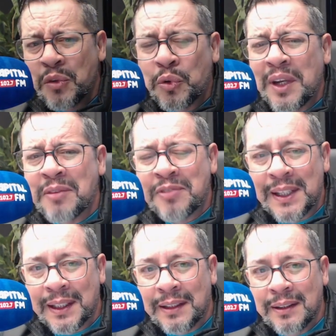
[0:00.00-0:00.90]
toda a
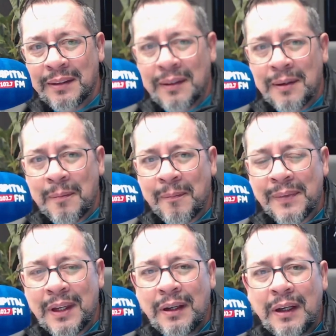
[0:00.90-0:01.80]
vila.
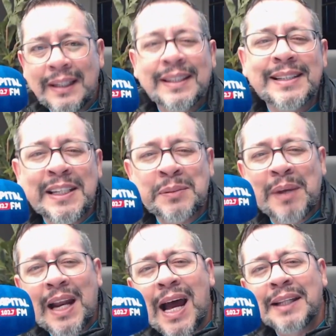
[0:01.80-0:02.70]

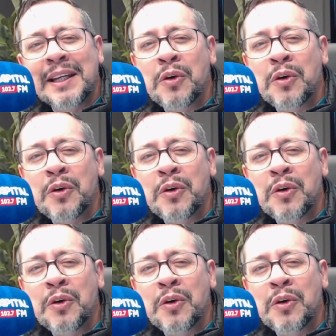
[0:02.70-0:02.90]
Desesperada